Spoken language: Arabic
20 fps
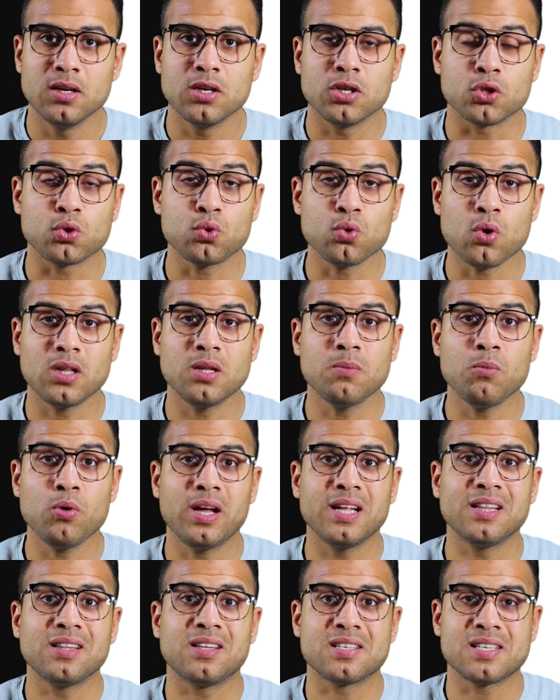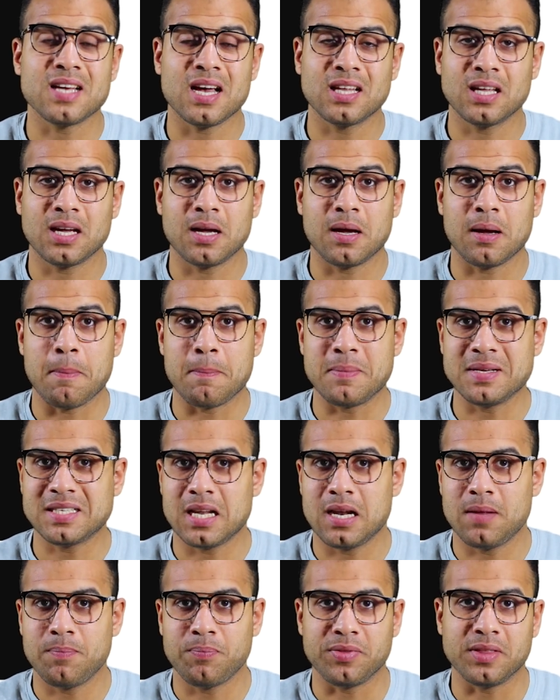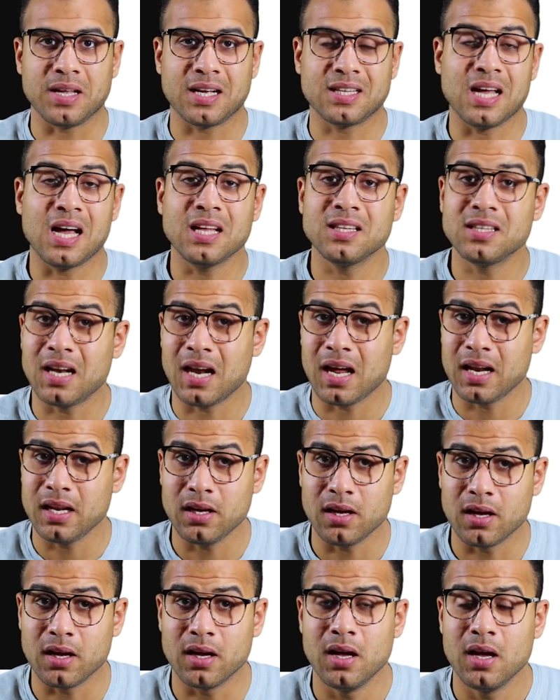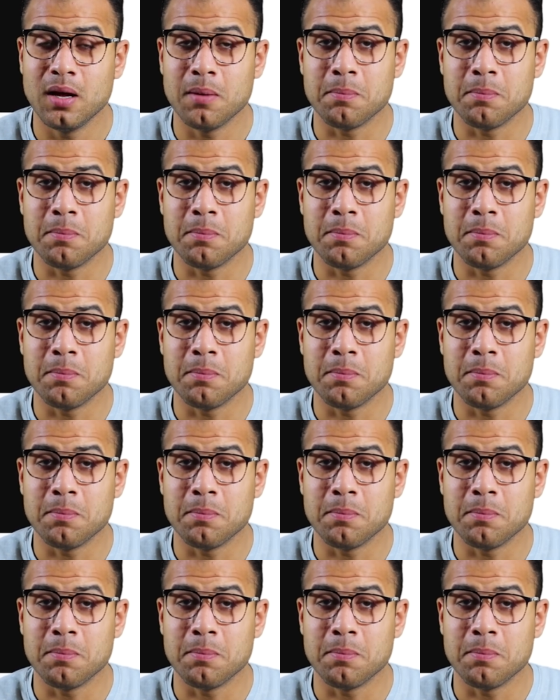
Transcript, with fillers: الصوره دي ممكن تساعدك مثلا انك تعدل عليها